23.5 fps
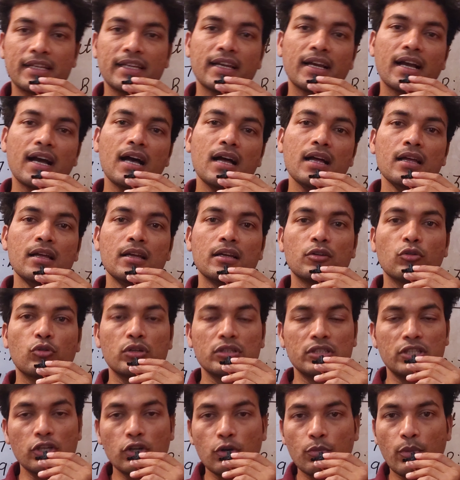रखिएगा
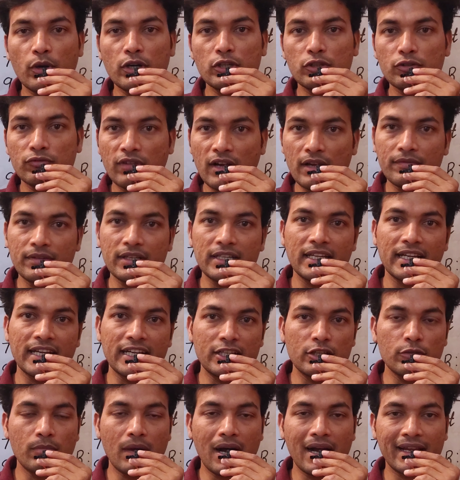क्योंकि जीरो पॉइंट टू फाइव की
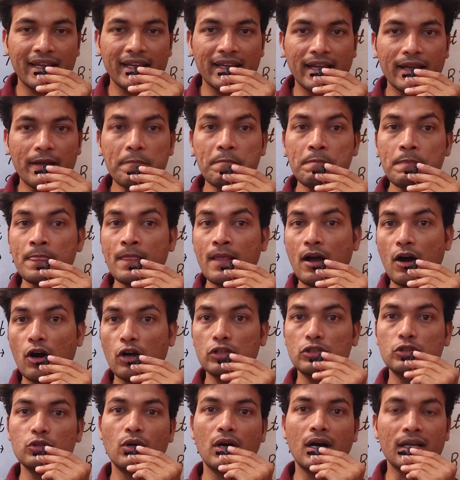नेगेटिव मार्किंग है
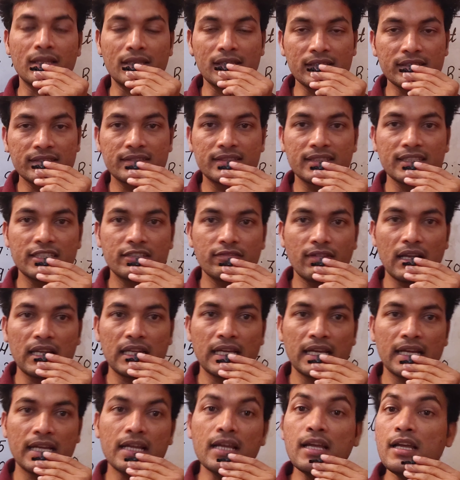और जो अदर स्टेट
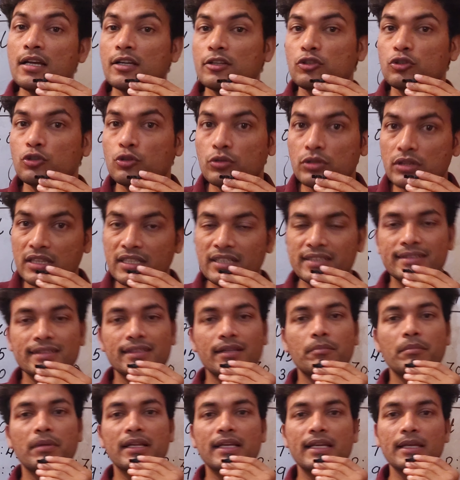वाले हैं जो दस
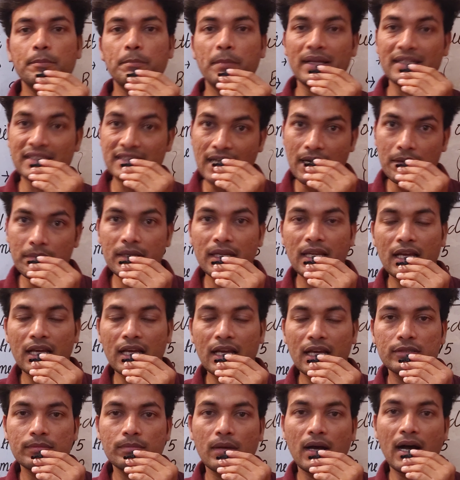नंबर की पंजाबी
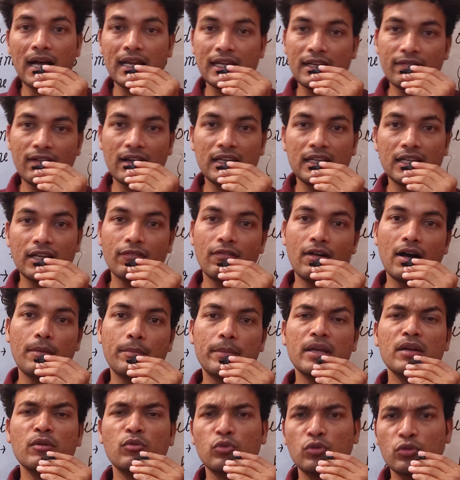लैंग्वेज आने वाली है वहाँ
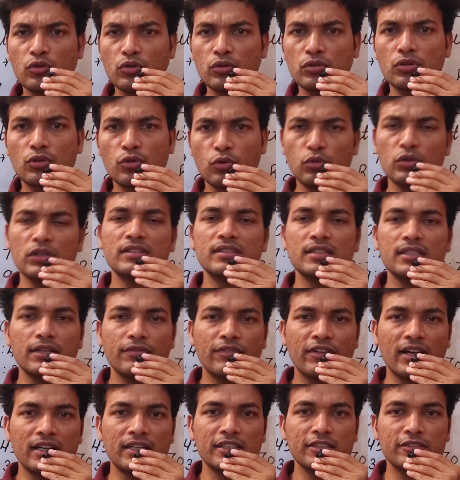पे उनको थोड़ी सी
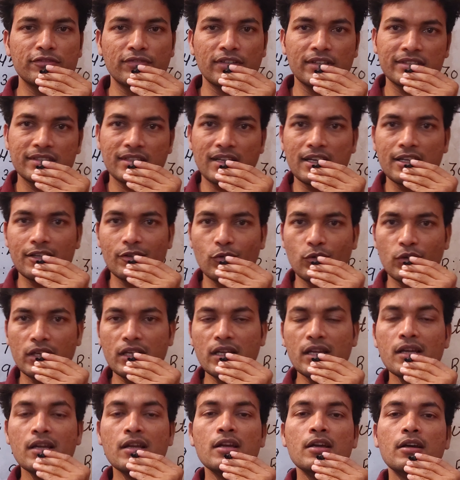डिफ़िकल्टीज फेस करनी
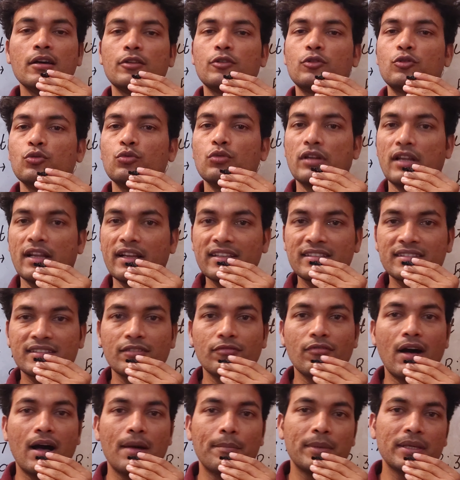होगी तो रिस्क
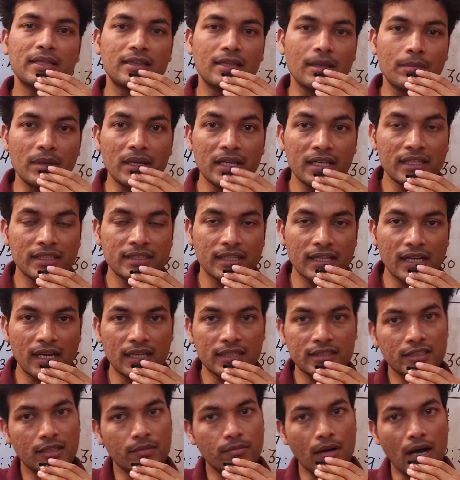वहाँ पर तभी
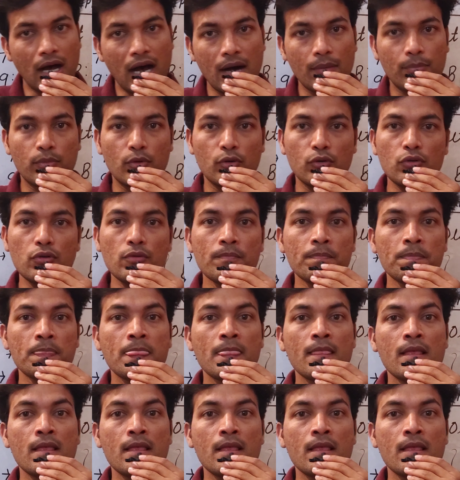लीजिएगा जब आपको